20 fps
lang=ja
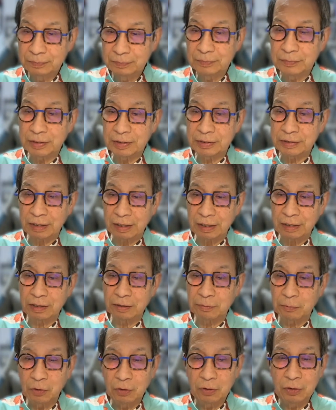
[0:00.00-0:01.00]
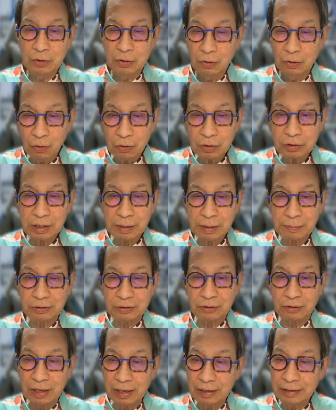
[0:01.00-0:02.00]
でしたけれども、奥様
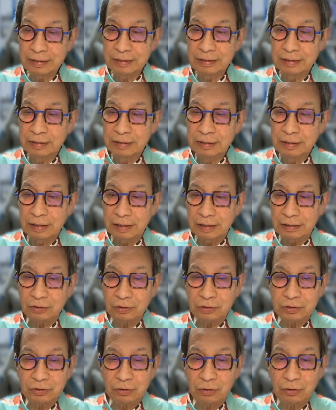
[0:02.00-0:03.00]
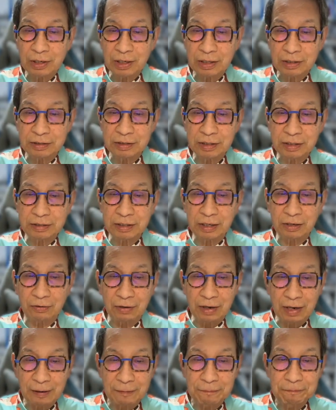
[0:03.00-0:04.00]
とね、え少しお話できたのが、